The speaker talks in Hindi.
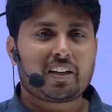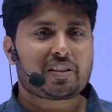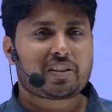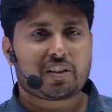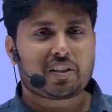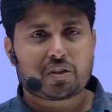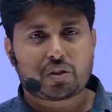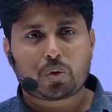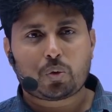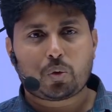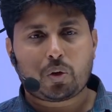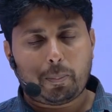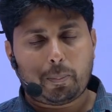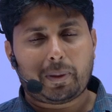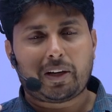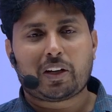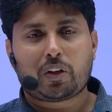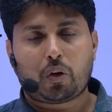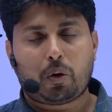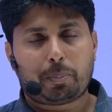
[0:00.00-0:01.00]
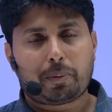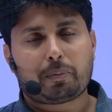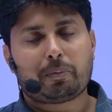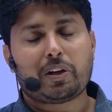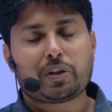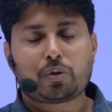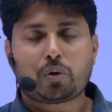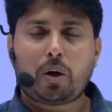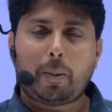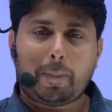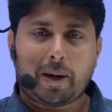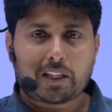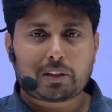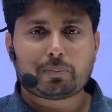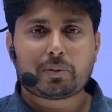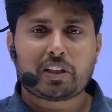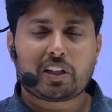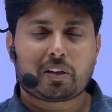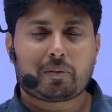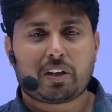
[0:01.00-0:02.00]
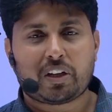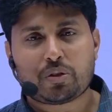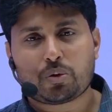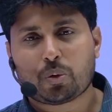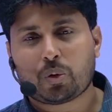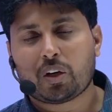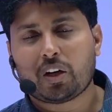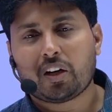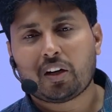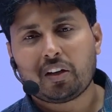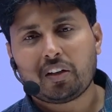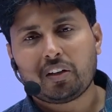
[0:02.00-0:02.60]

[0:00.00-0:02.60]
डिस्कशन होगा पहले टॉपिक वाइज होगा बाद में ईयर वाइज होगा